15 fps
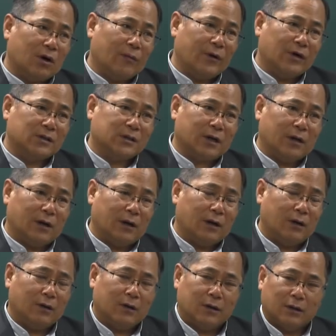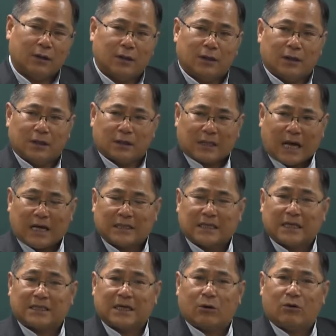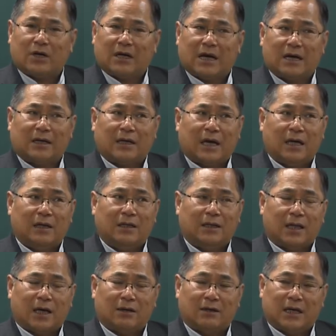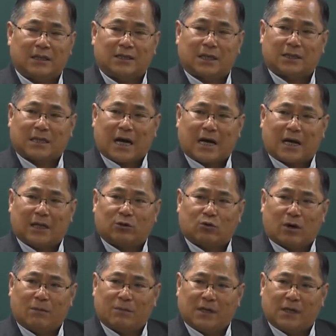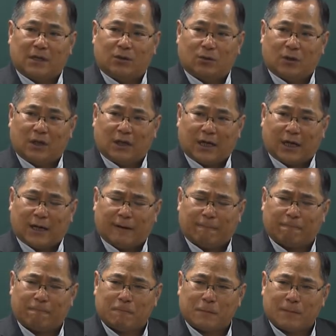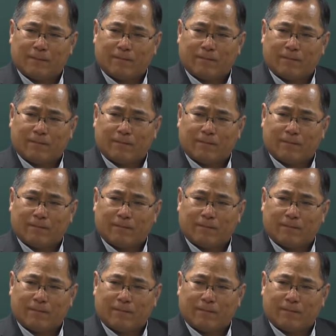거배웠어요 당작차월이라는 게 있는데 은행에서 잠깐 동안 빌린 돈이래.